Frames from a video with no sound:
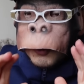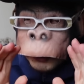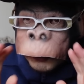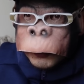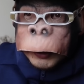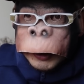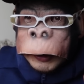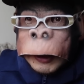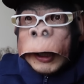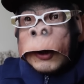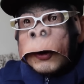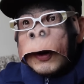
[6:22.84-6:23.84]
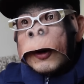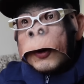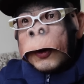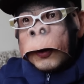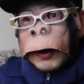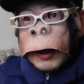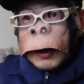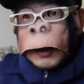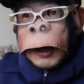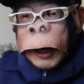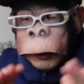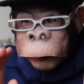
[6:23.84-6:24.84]
もちろんね、エドアルドとか
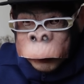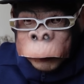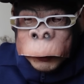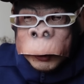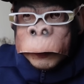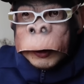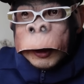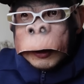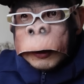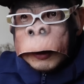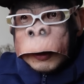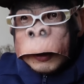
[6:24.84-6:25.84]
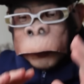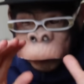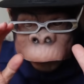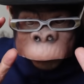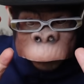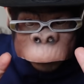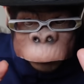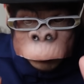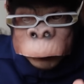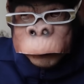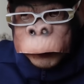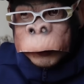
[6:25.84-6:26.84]
アロン・ラムジーみたいにそういう大怪我
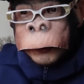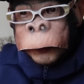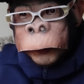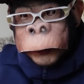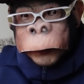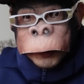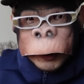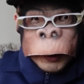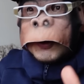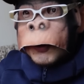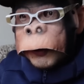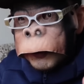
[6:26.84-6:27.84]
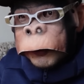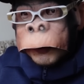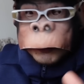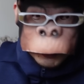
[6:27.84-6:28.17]
ありますけども、そういうことを